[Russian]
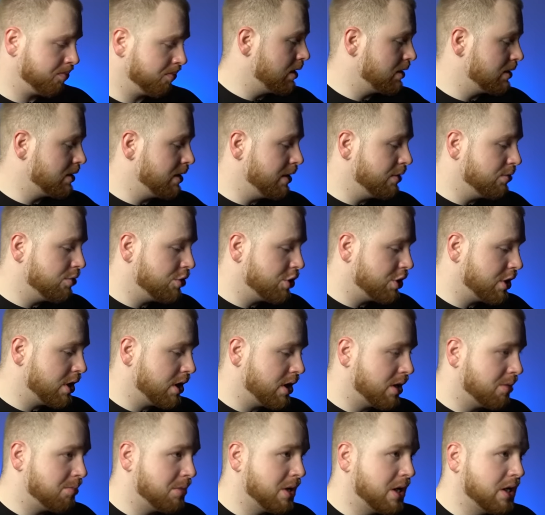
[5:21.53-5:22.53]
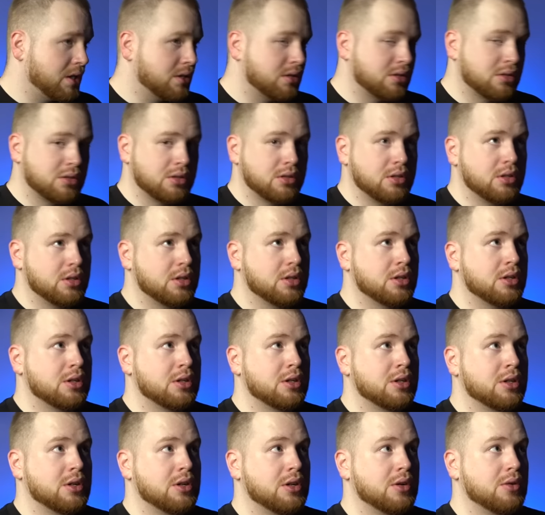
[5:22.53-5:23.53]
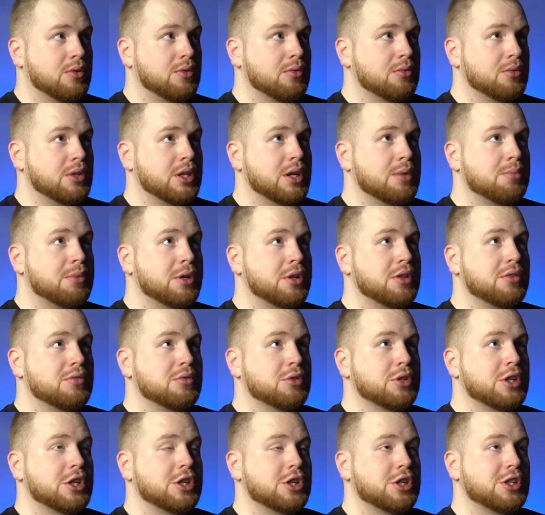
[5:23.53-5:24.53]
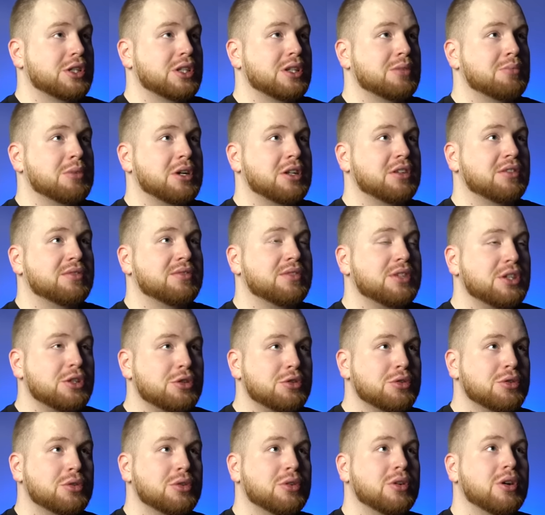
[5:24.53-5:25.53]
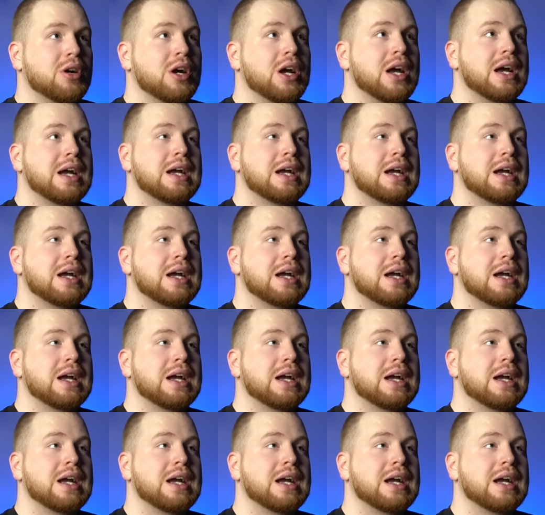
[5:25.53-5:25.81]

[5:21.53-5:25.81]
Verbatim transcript: Следующий аромат, э, я про него даже снимал видео,